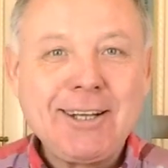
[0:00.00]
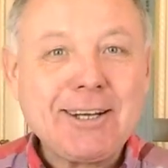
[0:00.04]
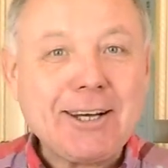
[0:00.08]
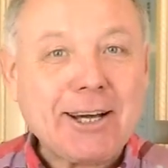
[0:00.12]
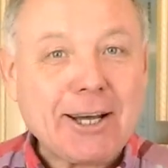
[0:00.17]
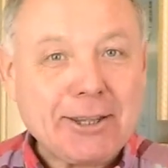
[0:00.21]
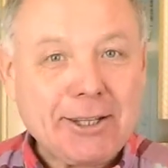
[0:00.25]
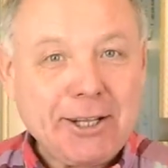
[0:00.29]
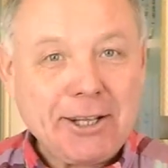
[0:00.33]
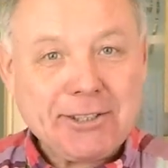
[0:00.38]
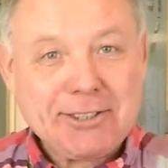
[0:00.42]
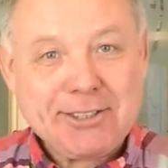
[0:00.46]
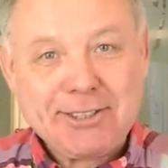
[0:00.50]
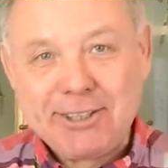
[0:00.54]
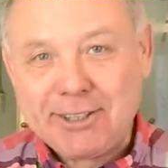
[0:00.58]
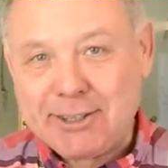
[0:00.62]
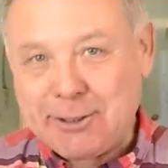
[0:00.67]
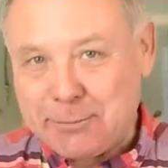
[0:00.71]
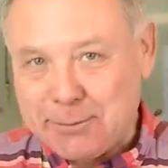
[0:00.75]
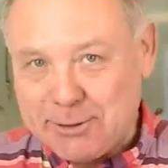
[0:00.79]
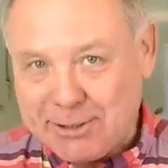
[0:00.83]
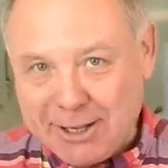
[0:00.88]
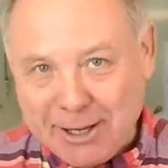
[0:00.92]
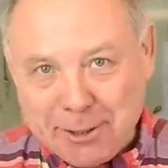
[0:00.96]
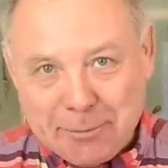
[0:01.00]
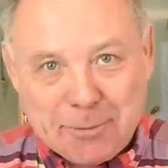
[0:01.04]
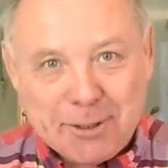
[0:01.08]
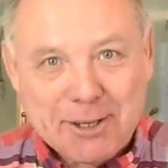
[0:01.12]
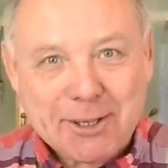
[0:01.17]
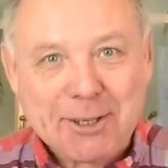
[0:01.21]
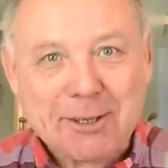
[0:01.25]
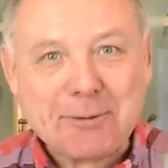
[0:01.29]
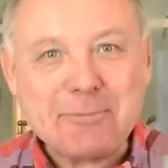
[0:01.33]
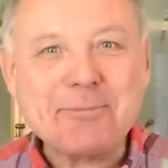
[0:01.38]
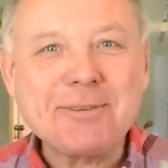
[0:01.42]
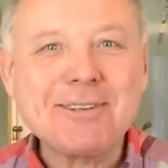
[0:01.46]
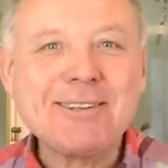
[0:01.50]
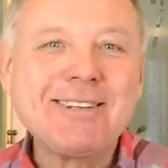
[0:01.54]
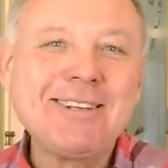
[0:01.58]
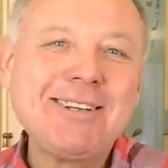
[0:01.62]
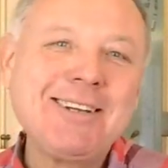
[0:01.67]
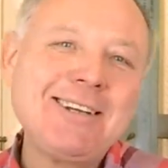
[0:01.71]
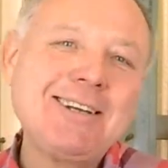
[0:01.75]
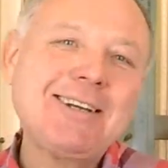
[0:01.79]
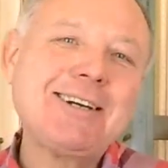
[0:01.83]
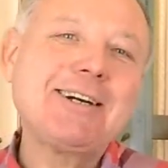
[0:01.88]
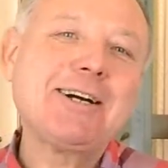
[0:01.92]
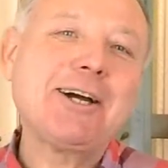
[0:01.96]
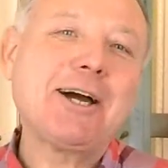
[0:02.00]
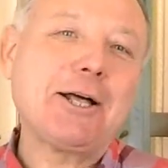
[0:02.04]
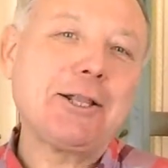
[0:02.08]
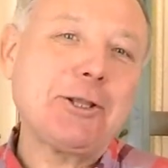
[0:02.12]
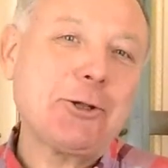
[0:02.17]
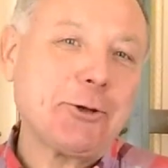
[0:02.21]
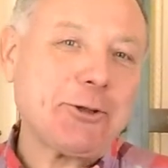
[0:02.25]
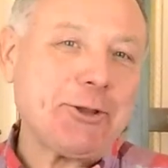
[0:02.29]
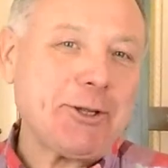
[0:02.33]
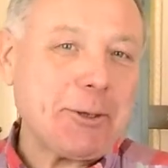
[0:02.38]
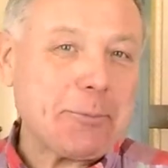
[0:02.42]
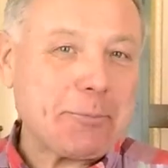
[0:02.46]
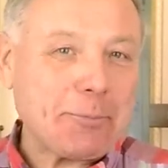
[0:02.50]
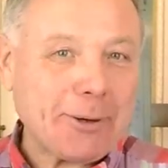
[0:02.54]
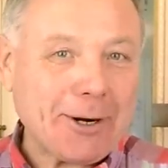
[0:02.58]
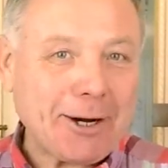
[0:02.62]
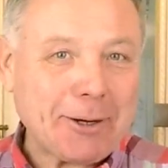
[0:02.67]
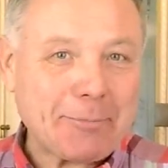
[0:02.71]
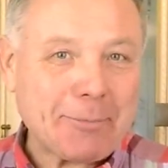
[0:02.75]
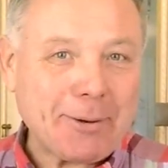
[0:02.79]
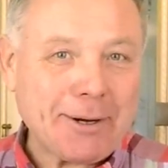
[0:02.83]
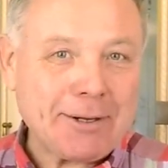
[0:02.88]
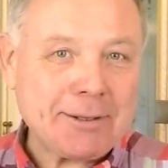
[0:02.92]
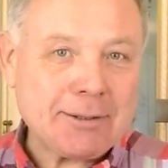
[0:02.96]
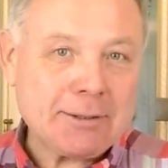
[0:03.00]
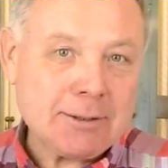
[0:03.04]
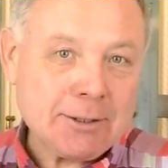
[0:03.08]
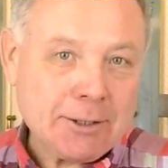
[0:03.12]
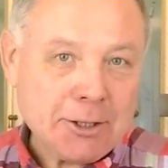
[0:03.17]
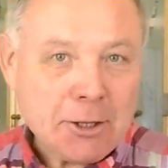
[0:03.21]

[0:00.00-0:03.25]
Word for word: канал с дедом за обедом. Голодный папа.